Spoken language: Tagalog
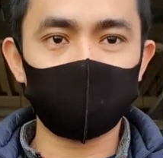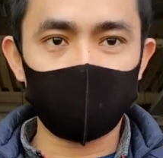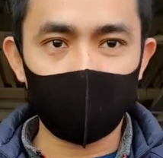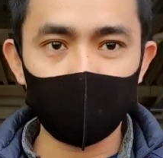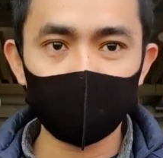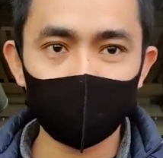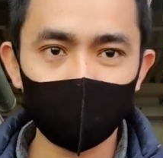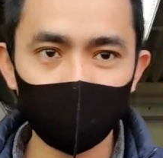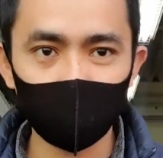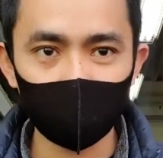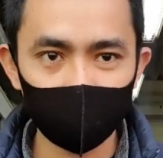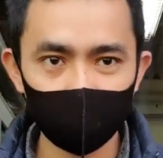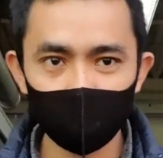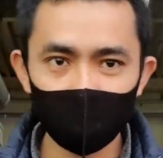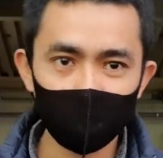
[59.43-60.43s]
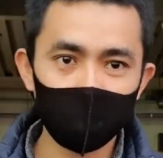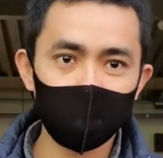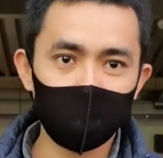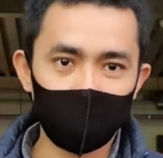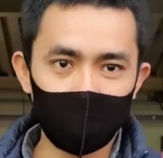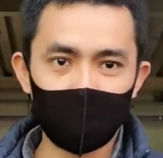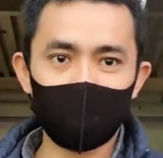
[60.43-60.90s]
alam ko po
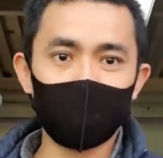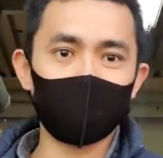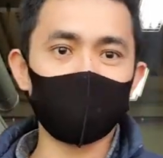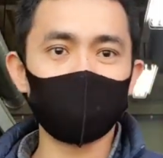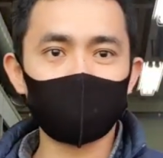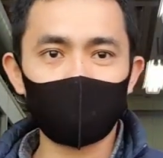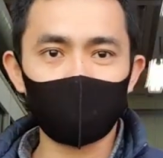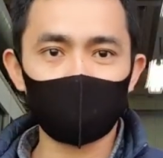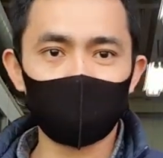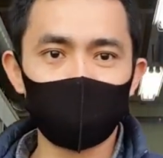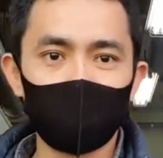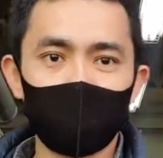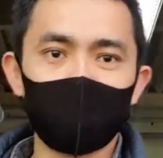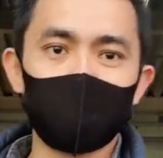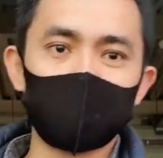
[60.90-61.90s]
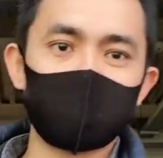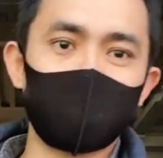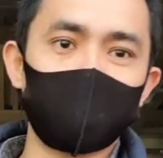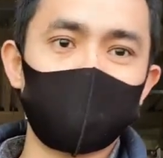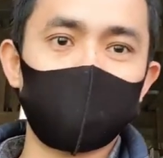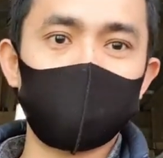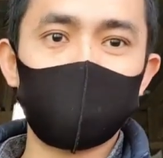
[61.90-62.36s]
uh, marunong kayo kumuha ng
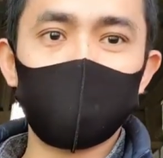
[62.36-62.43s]
password